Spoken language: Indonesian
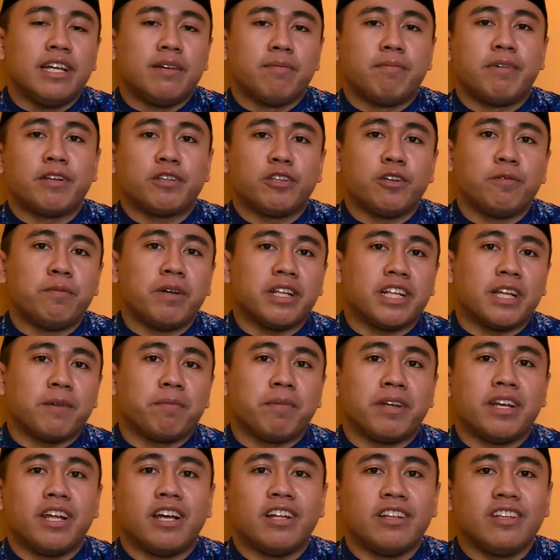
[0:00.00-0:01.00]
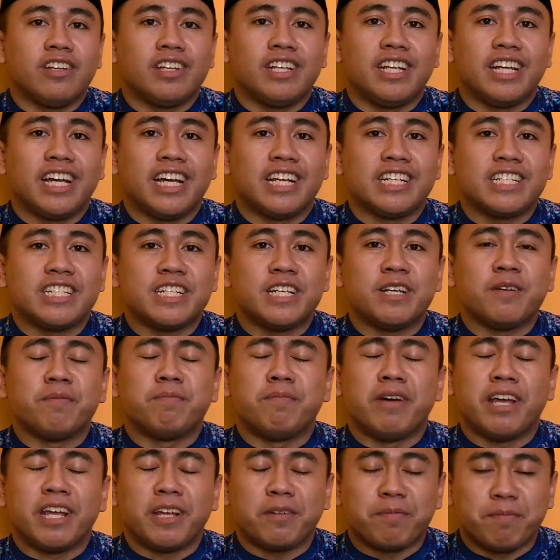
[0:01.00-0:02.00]
Bertobat kepada Allah dengan
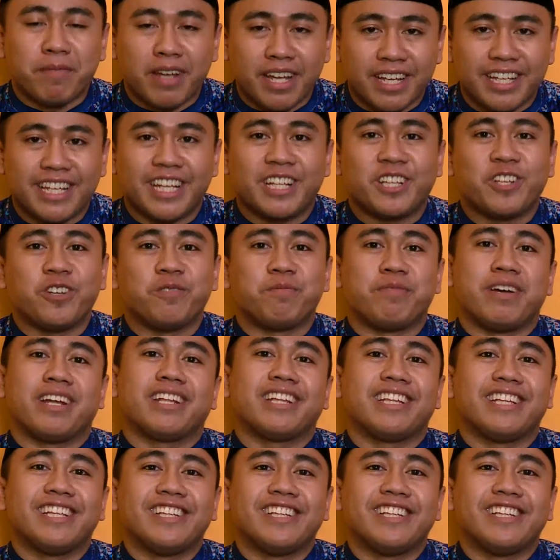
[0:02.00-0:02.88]
sebaik-baiknya taubat.